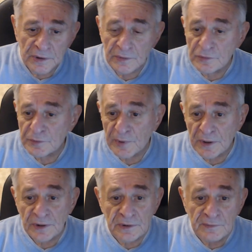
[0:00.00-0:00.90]
и вот про
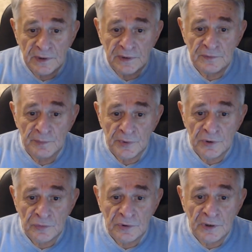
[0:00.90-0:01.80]
этот квантовый
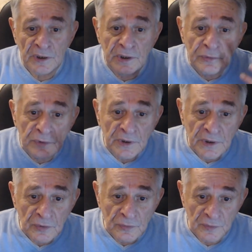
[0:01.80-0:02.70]
переход. Да нету
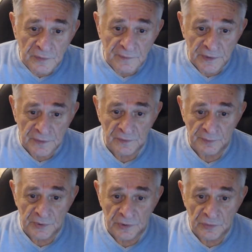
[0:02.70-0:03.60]
никакого квантового
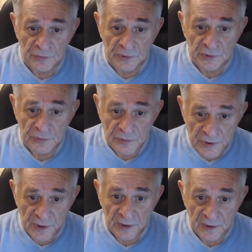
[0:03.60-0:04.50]
перехода,
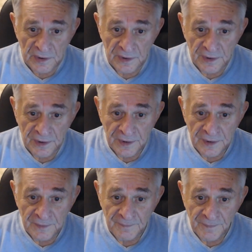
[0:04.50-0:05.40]
друзья.
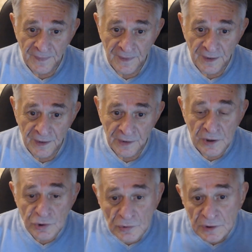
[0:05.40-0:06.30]
Я
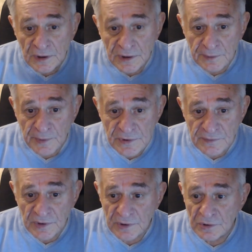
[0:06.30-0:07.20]
столько лет
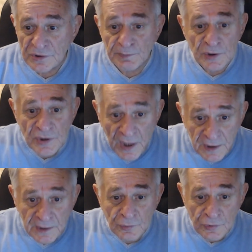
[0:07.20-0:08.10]
посвятил
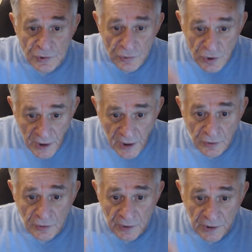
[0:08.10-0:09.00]
специальному
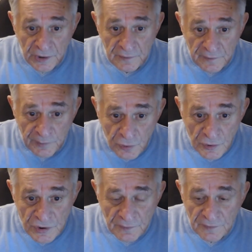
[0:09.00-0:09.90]
изучению этих
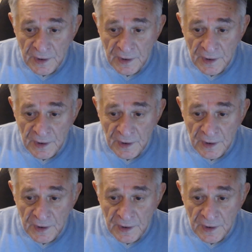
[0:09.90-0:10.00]
вопросов